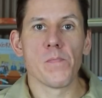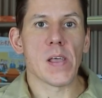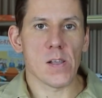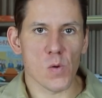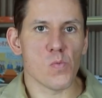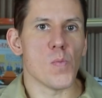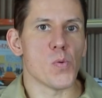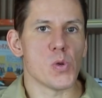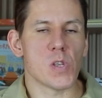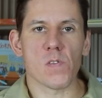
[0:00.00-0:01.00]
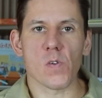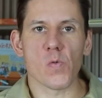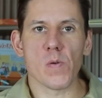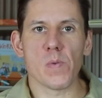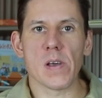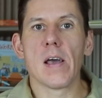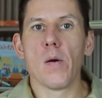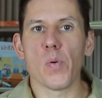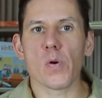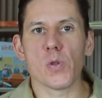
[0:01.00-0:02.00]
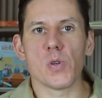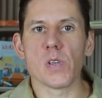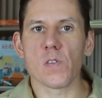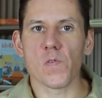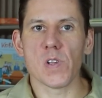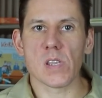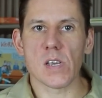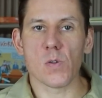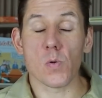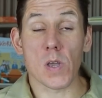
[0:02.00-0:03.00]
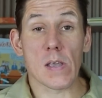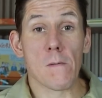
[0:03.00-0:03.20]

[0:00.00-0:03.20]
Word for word: A to było pójście w tą głębię po godzinie 22.